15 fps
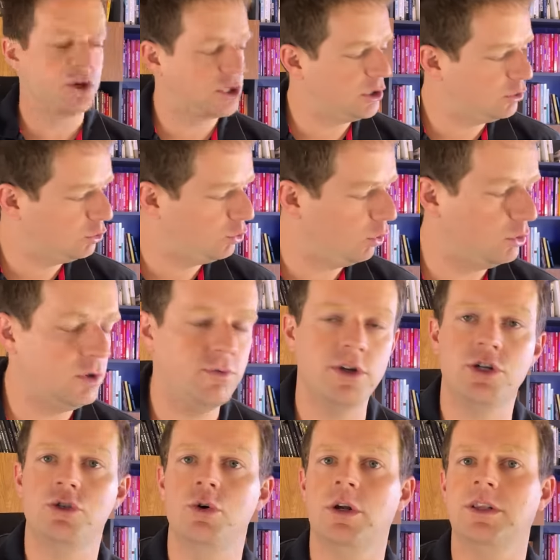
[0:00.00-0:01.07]
acho que todo
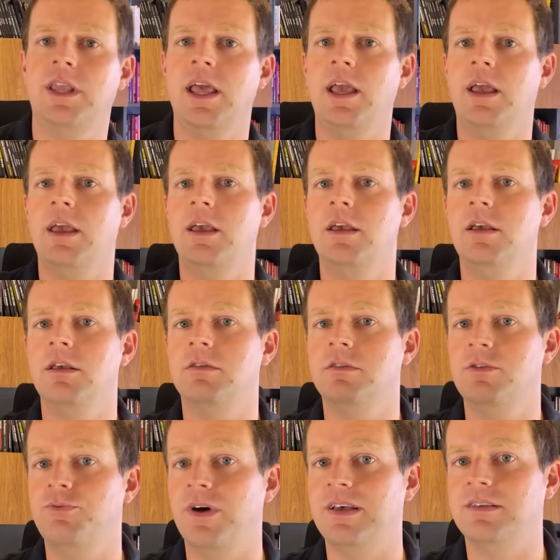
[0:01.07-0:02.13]
investidor tem que
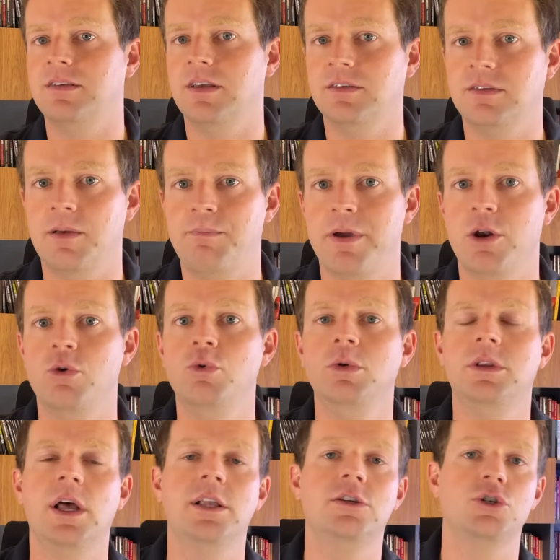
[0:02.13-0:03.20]
se fazer essa
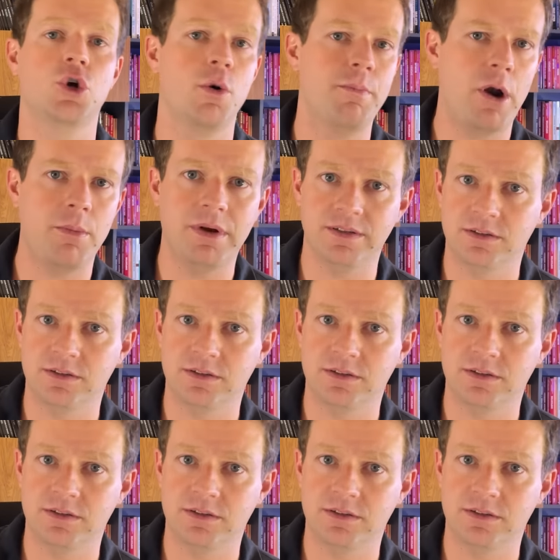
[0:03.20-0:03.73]
pergunta antes de comprar uma